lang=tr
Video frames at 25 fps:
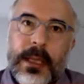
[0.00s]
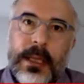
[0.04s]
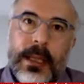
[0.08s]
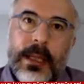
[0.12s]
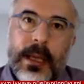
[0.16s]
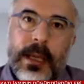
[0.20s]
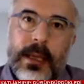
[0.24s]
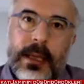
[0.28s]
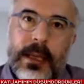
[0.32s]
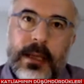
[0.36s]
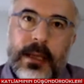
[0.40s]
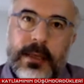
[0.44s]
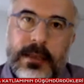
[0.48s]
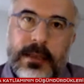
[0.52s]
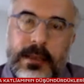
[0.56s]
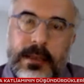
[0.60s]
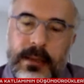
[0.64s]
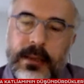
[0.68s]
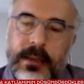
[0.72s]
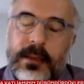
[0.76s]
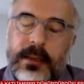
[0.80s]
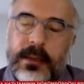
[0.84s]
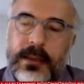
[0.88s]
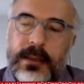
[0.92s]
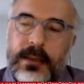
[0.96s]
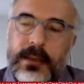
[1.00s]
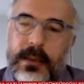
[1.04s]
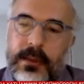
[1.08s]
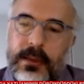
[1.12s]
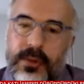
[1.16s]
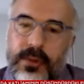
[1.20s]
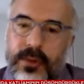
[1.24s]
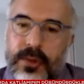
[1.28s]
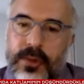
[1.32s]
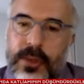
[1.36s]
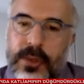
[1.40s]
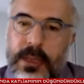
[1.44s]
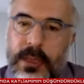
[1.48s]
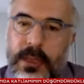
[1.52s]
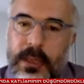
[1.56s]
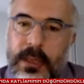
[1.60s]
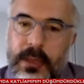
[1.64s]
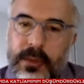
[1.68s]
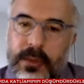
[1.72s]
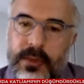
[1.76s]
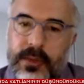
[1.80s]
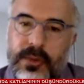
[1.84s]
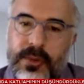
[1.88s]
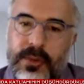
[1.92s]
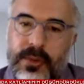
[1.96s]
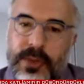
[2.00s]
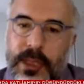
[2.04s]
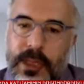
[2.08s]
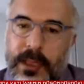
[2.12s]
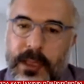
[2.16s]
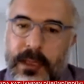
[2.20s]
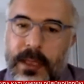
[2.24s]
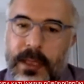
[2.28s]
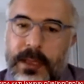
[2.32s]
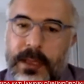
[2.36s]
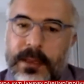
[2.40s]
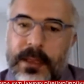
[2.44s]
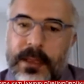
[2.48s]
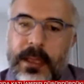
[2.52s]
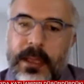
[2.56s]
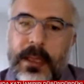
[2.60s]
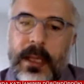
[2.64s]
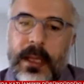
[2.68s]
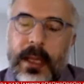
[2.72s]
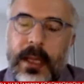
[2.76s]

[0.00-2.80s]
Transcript: Yani azınlık statüsüne düşecekler.